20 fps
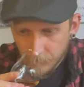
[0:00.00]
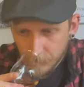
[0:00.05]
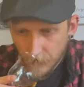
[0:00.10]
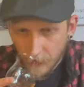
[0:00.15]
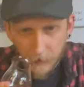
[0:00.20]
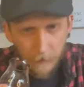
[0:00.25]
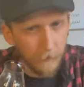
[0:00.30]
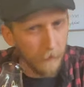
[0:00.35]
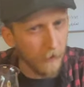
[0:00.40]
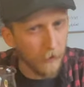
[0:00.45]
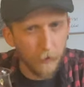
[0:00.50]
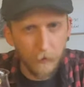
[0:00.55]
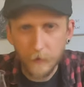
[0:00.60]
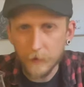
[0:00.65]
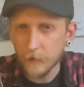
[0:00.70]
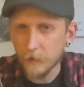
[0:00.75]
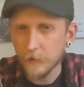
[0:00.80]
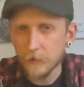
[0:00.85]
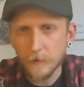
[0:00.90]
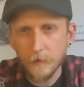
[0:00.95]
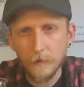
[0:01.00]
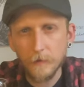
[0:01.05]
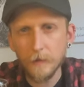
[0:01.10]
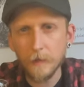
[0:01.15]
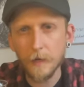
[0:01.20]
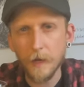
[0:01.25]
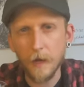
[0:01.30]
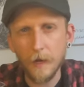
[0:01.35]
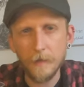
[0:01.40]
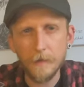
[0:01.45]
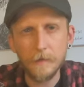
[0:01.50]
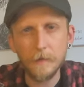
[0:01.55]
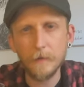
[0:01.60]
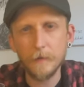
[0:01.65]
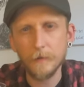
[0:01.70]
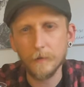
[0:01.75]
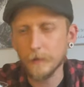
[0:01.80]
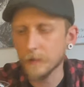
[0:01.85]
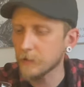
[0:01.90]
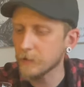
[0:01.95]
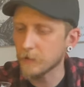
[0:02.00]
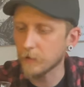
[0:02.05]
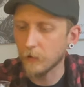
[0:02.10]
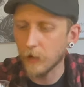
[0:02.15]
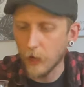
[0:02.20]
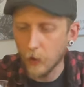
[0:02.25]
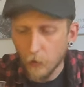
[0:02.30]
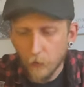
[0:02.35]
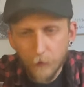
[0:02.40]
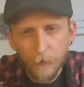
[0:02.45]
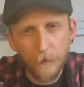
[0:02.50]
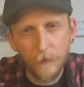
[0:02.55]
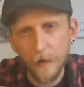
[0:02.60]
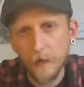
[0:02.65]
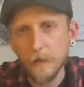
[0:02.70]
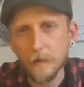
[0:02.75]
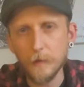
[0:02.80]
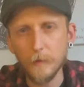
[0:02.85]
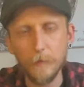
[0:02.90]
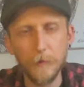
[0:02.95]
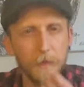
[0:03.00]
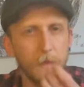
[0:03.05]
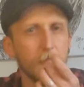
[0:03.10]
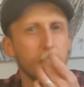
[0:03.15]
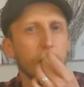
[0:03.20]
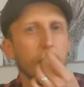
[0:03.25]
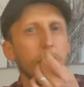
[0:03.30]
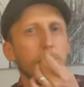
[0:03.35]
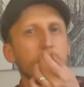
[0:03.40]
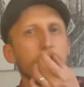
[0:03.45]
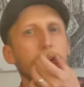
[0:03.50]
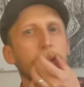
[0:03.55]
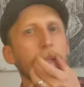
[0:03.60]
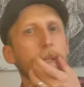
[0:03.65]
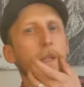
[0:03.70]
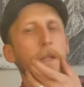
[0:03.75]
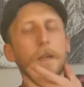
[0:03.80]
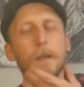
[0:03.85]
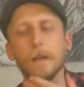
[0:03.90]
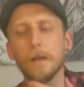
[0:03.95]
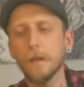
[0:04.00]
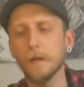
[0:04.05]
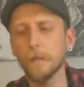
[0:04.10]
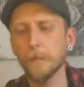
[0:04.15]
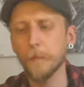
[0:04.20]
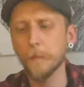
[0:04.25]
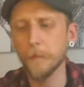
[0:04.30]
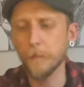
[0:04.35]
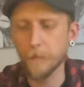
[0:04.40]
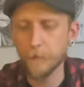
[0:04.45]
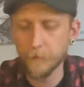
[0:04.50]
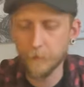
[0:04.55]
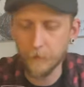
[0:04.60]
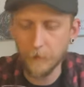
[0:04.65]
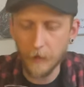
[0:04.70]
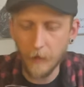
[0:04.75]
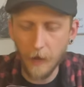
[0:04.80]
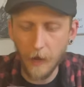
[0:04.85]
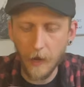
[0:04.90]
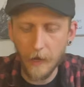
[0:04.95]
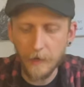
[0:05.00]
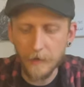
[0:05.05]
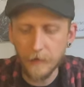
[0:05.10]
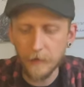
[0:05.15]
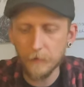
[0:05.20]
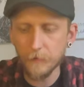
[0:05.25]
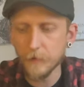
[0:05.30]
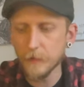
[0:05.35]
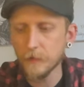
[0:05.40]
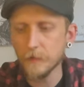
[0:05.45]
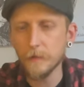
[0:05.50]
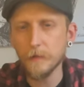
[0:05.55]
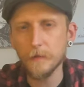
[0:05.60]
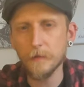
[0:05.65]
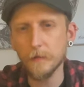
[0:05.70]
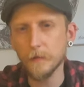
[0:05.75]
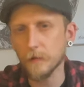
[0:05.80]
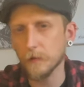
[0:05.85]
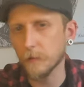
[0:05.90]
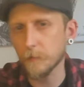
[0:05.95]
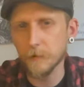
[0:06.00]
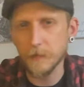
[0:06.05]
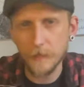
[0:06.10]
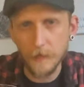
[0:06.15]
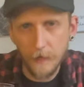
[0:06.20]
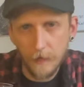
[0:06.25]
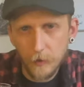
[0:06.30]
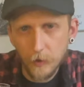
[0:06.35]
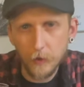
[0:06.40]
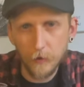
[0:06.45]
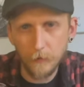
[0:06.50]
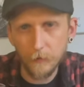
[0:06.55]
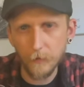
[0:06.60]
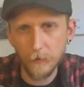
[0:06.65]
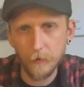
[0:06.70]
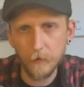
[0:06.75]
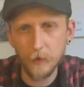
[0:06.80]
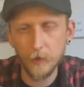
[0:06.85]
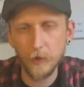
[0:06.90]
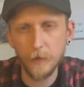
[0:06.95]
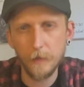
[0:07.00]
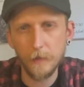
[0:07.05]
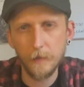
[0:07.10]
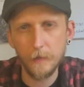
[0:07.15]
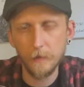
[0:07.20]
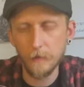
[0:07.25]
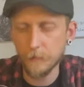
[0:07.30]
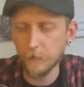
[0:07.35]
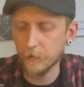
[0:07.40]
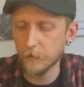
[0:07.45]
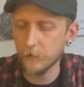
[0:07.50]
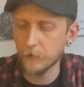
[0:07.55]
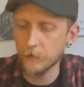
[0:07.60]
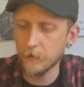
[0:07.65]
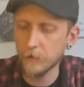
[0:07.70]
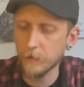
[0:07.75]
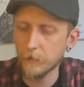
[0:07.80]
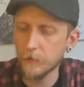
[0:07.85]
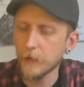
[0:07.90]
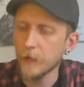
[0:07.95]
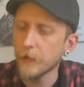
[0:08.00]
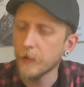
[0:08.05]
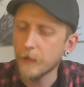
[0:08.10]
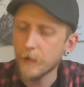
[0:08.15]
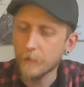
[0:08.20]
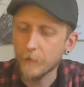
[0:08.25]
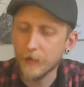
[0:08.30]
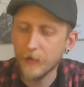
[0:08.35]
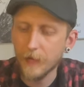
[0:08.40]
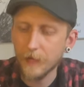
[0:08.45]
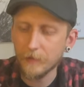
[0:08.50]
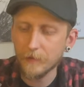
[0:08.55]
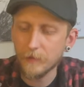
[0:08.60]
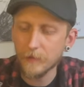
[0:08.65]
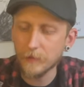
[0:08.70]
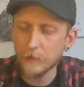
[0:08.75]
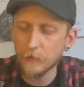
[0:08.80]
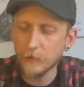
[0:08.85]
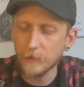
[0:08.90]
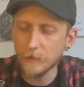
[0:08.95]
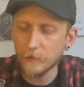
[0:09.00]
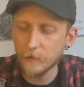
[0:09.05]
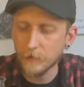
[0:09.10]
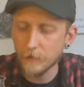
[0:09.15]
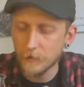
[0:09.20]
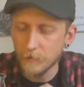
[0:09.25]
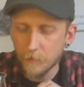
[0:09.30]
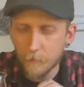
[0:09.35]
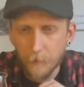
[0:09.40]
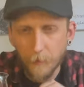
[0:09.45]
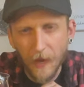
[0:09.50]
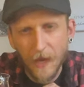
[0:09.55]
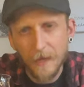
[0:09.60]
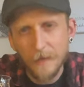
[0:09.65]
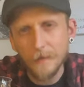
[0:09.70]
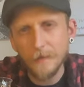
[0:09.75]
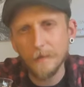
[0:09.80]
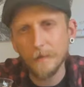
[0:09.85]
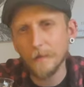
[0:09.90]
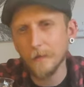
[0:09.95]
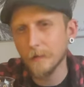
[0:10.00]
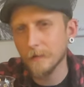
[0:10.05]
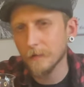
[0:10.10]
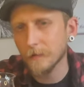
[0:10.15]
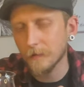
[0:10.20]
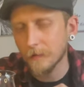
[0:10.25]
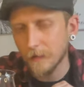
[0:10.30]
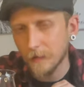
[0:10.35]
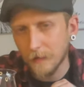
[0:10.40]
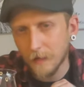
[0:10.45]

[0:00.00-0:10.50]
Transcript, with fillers: hat man auch wieder nicht in der Nase. Also das ist auch auffällig bei diesen ganzen ähm, Eila-Whiskys, die ich auch bisher schon vorgestellt habe. Äh, man hat nicht so diesen, diesen beißenden,